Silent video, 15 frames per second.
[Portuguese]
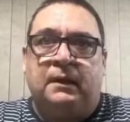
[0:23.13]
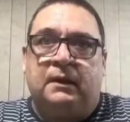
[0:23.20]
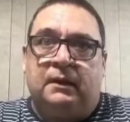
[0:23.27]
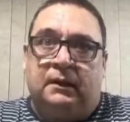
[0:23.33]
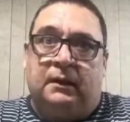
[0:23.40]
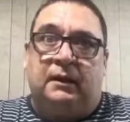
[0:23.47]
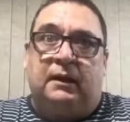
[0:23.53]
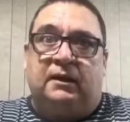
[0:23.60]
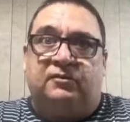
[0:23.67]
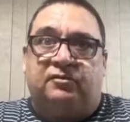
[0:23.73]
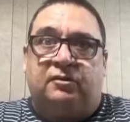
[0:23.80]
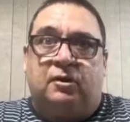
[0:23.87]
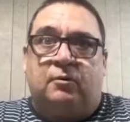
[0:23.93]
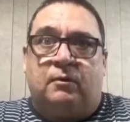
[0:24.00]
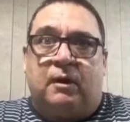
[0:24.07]
em
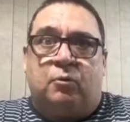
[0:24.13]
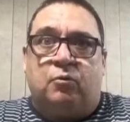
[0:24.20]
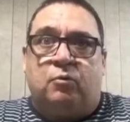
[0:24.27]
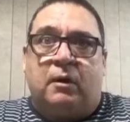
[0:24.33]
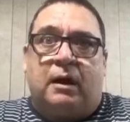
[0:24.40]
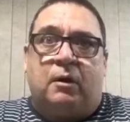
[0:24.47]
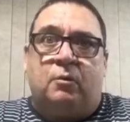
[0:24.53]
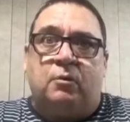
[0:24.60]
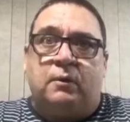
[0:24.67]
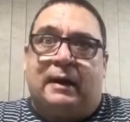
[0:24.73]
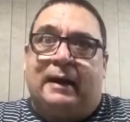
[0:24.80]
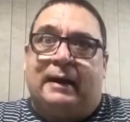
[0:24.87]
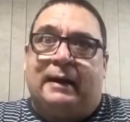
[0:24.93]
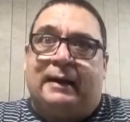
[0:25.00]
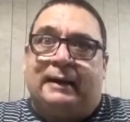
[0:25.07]
relação ao qual
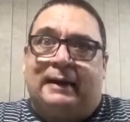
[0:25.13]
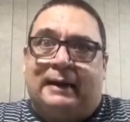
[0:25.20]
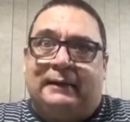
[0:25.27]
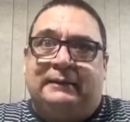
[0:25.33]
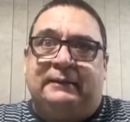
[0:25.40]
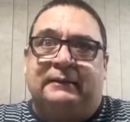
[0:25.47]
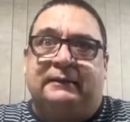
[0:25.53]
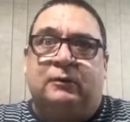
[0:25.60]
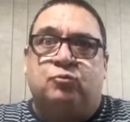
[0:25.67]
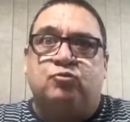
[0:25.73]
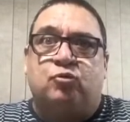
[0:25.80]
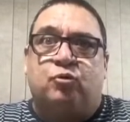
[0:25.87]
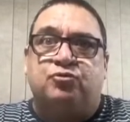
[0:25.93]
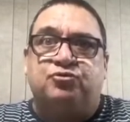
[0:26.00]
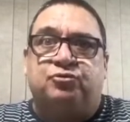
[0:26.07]
há ainda um
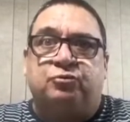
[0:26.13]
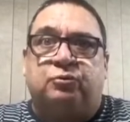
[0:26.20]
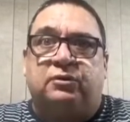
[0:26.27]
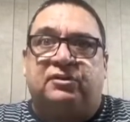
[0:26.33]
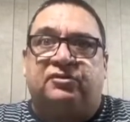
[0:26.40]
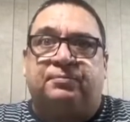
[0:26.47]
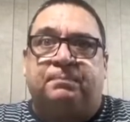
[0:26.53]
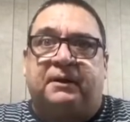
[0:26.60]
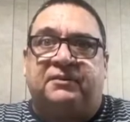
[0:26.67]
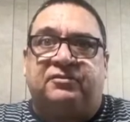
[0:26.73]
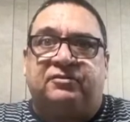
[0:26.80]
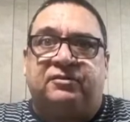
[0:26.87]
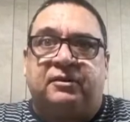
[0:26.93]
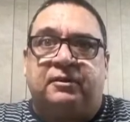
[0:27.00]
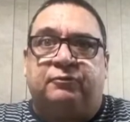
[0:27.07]
conjunto
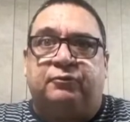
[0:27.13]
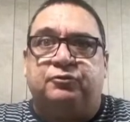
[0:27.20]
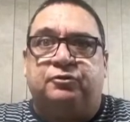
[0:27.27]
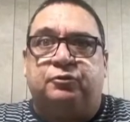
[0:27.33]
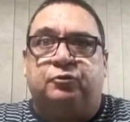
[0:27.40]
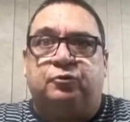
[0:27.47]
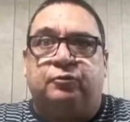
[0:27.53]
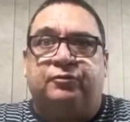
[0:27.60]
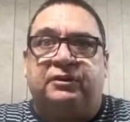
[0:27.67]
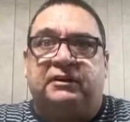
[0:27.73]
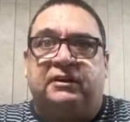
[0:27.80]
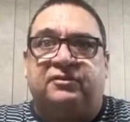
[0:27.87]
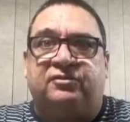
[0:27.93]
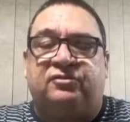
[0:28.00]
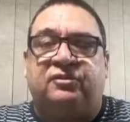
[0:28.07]
expressivo de
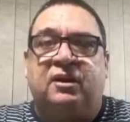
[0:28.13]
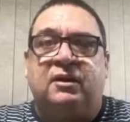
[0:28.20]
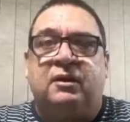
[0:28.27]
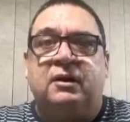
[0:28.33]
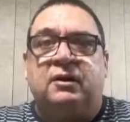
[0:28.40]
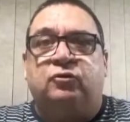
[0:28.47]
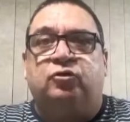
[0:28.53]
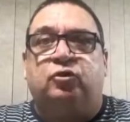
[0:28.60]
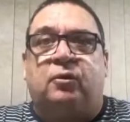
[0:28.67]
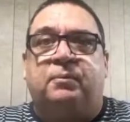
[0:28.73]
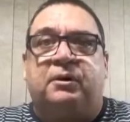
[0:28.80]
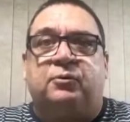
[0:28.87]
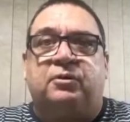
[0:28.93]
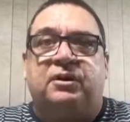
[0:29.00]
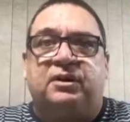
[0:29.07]
dúvidas
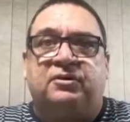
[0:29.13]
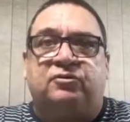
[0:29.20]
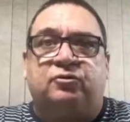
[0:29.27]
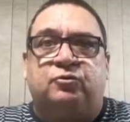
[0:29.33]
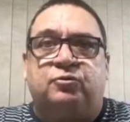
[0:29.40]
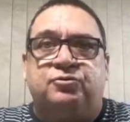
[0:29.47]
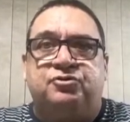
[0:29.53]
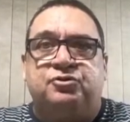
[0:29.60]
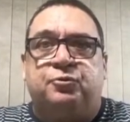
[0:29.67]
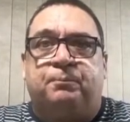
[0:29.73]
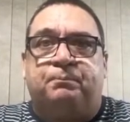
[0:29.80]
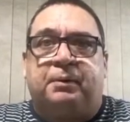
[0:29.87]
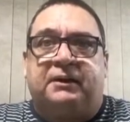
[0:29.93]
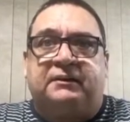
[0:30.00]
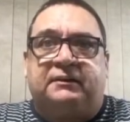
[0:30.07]
sobre o risco de o
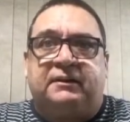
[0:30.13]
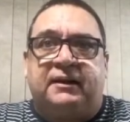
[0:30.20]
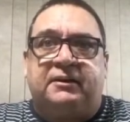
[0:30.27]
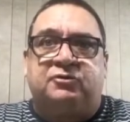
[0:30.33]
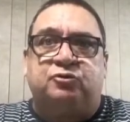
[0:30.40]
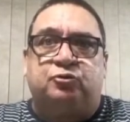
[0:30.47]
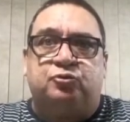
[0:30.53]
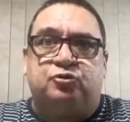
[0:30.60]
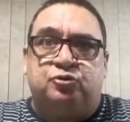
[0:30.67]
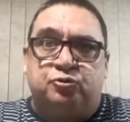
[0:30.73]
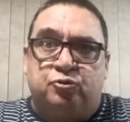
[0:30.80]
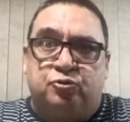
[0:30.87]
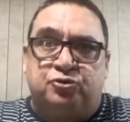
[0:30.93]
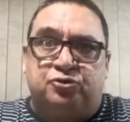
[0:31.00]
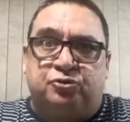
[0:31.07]
pretexto
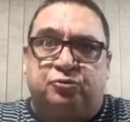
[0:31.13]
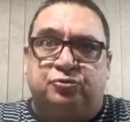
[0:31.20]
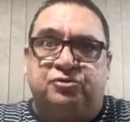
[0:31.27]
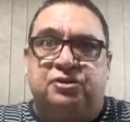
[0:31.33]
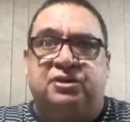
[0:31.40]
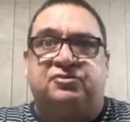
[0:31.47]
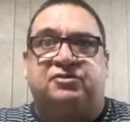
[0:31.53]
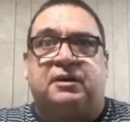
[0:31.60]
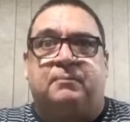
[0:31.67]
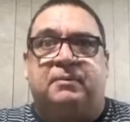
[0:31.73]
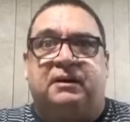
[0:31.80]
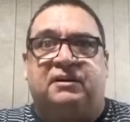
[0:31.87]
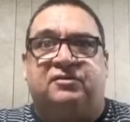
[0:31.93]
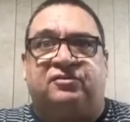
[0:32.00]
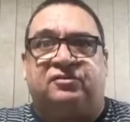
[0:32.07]
justo de
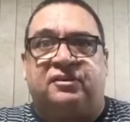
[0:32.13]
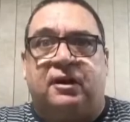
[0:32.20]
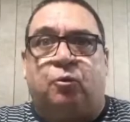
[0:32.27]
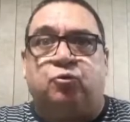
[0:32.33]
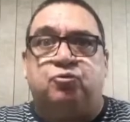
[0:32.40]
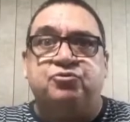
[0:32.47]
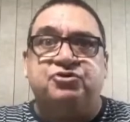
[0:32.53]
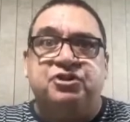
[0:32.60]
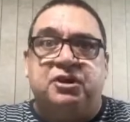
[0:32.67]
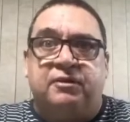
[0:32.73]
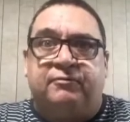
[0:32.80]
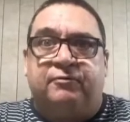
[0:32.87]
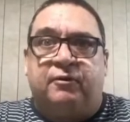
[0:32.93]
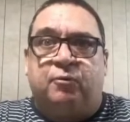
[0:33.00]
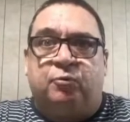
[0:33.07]
estabelecer algum
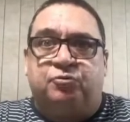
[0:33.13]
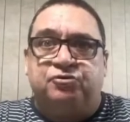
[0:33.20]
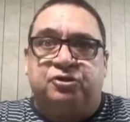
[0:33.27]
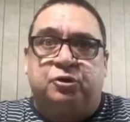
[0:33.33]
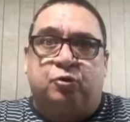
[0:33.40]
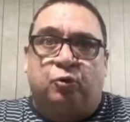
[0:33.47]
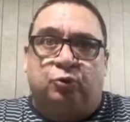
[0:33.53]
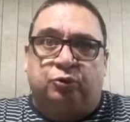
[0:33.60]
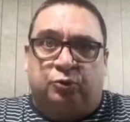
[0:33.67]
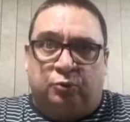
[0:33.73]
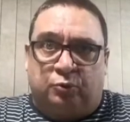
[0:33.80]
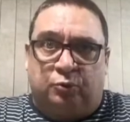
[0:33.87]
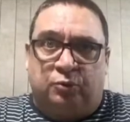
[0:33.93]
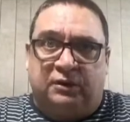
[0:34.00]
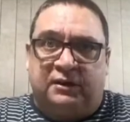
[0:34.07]
nível de
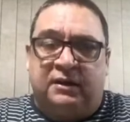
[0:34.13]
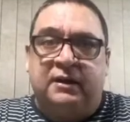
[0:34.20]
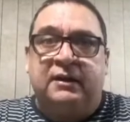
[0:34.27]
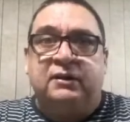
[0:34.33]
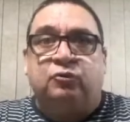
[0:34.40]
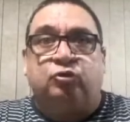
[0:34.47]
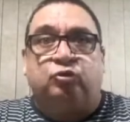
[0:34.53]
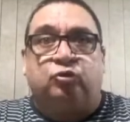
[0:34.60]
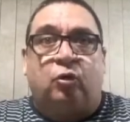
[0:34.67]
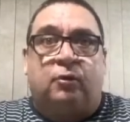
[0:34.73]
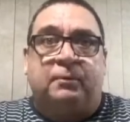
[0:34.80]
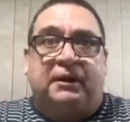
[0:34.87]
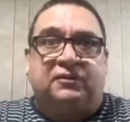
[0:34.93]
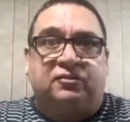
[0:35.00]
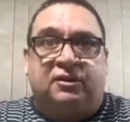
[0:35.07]
controle
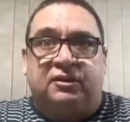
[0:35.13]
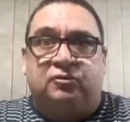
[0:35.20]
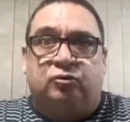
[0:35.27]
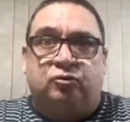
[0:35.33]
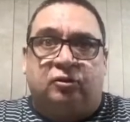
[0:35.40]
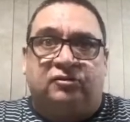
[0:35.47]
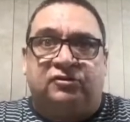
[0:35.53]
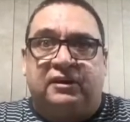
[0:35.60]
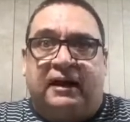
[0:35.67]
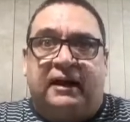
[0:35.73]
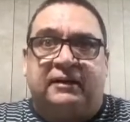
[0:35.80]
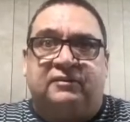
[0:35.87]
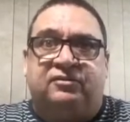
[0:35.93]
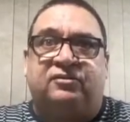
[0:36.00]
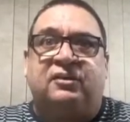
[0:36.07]
sobre as redes
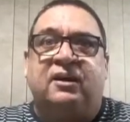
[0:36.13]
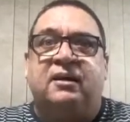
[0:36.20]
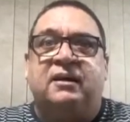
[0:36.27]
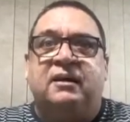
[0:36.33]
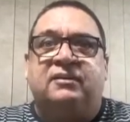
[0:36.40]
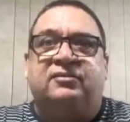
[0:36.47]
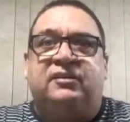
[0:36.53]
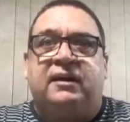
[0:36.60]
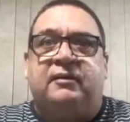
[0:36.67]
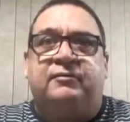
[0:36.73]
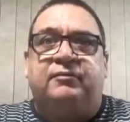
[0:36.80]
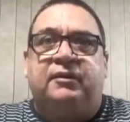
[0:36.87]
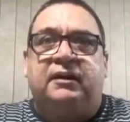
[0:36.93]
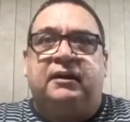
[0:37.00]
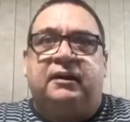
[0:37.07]
sociais
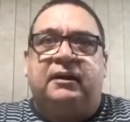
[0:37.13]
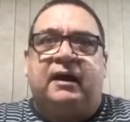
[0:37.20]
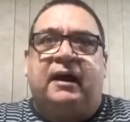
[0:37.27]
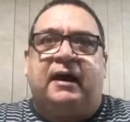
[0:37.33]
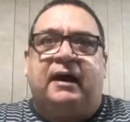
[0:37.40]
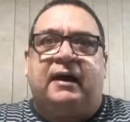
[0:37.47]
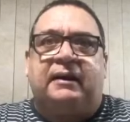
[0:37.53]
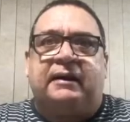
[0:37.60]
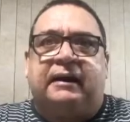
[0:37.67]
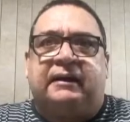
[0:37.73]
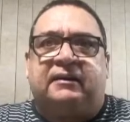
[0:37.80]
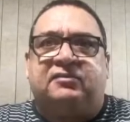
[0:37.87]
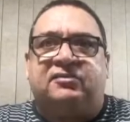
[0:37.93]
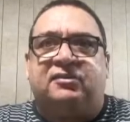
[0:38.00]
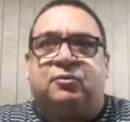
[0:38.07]
servir à
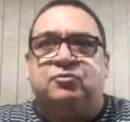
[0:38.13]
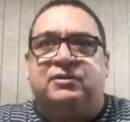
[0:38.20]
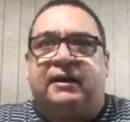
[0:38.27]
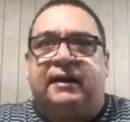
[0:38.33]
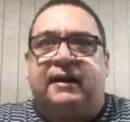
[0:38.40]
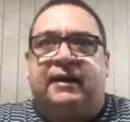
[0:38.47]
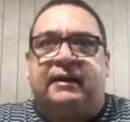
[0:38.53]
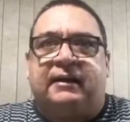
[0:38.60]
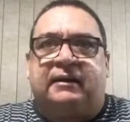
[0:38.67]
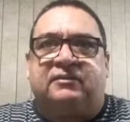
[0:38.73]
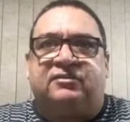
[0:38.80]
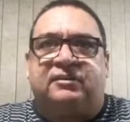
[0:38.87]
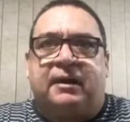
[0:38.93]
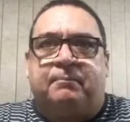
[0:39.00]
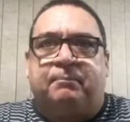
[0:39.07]
criação de
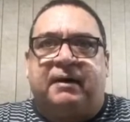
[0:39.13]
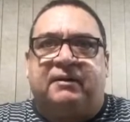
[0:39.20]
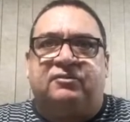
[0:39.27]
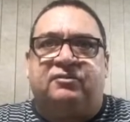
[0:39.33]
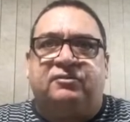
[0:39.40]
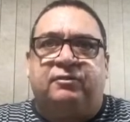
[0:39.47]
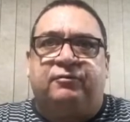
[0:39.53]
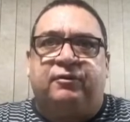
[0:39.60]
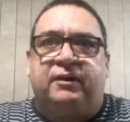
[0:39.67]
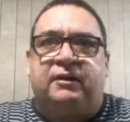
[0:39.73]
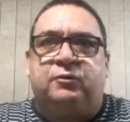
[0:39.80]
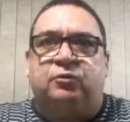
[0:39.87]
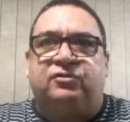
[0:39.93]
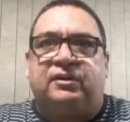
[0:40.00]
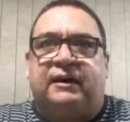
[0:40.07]
regras capazes de
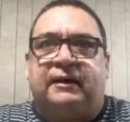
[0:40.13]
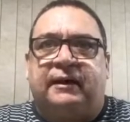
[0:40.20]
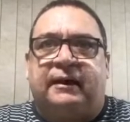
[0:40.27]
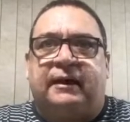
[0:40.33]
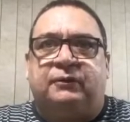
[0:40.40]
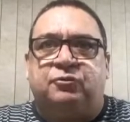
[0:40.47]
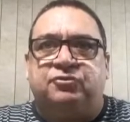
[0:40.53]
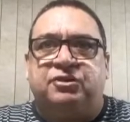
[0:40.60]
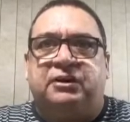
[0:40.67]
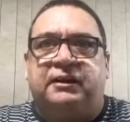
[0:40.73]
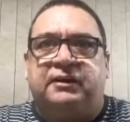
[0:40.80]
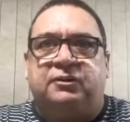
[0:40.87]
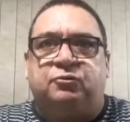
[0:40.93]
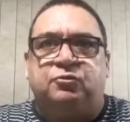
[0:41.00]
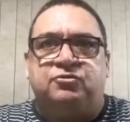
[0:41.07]
ferir o sagrado
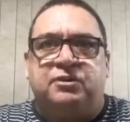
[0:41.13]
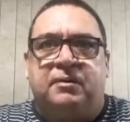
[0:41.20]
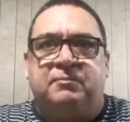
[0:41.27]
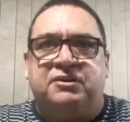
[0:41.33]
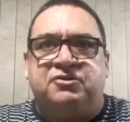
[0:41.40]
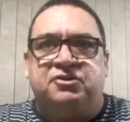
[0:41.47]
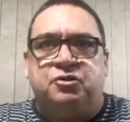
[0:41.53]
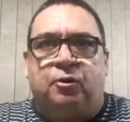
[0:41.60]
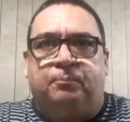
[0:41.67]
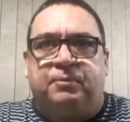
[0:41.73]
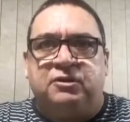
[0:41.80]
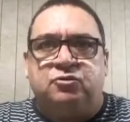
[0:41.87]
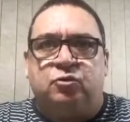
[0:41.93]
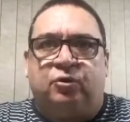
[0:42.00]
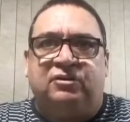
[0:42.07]
direito de emitir
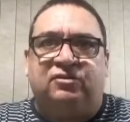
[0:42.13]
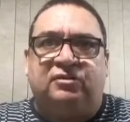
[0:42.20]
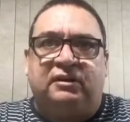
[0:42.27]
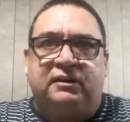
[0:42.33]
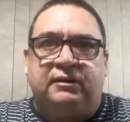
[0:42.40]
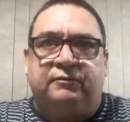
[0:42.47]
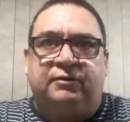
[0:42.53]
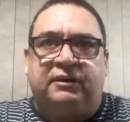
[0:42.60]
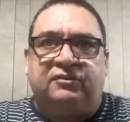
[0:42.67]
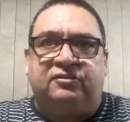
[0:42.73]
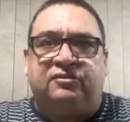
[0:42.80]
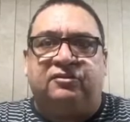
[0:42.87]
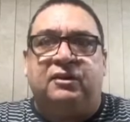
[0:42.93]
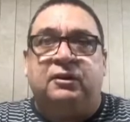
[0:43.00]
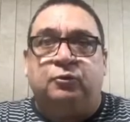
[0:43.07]
opiniões
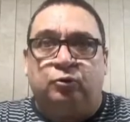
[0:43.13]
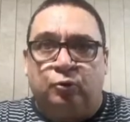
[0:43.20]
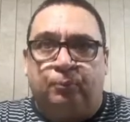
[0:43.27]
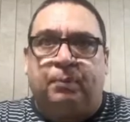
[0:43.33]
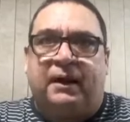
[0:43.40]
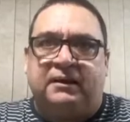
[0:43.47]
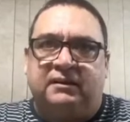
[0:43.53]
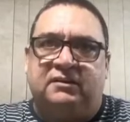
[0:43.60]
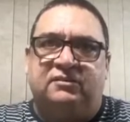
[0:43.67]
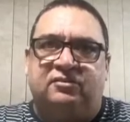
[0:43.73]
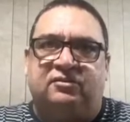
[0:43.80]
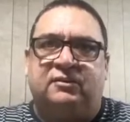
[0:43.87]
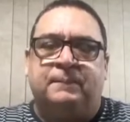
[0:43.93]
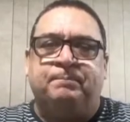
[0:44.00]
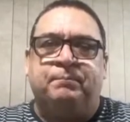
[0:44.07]
livres no
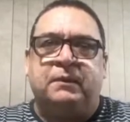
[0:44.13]
país.